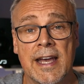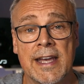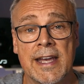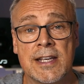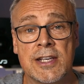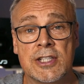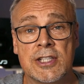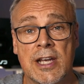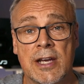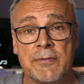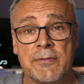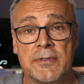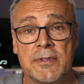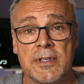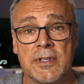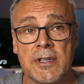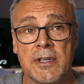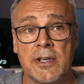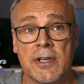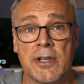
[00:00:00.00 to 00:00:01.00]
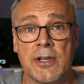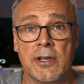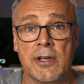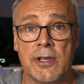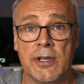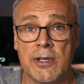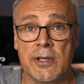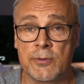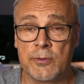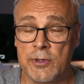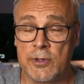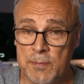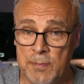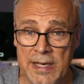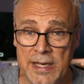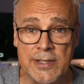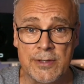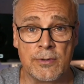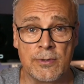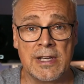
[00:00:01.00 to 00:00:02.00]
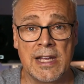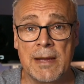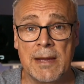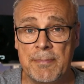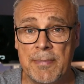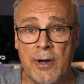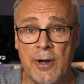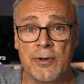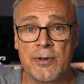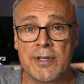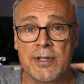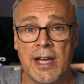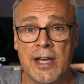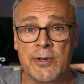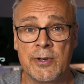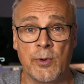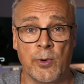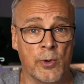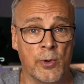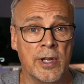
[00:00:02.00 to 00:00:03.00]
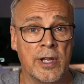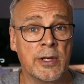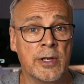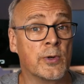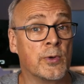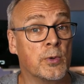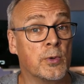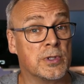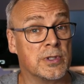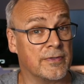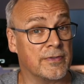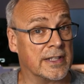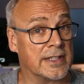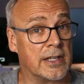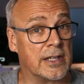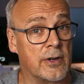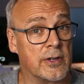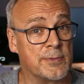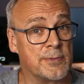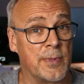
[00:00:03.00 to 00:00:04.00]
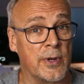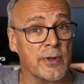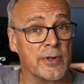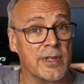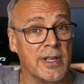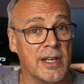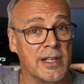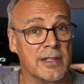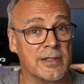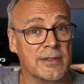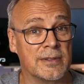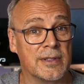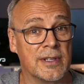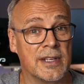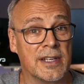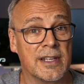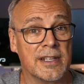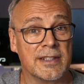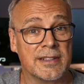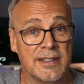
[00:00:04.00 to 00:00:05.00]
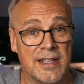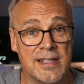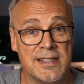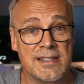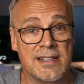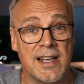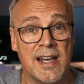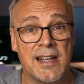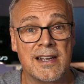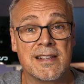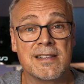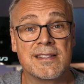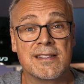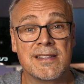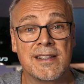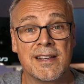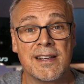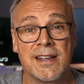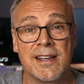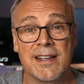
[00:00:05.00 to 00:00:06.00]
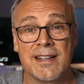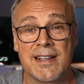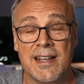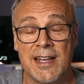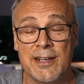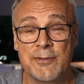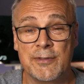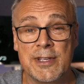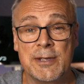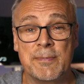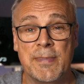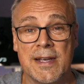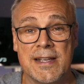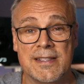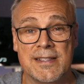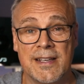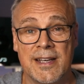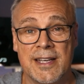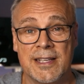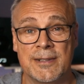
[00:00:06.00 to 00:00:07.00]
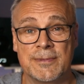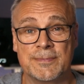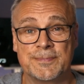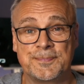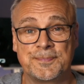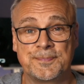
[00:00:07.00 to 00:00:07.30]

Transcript: Eigenschaft durchblickt und abbauen kann oder eine gute weiter ausbauen kann. Das alles kann Feedback sein.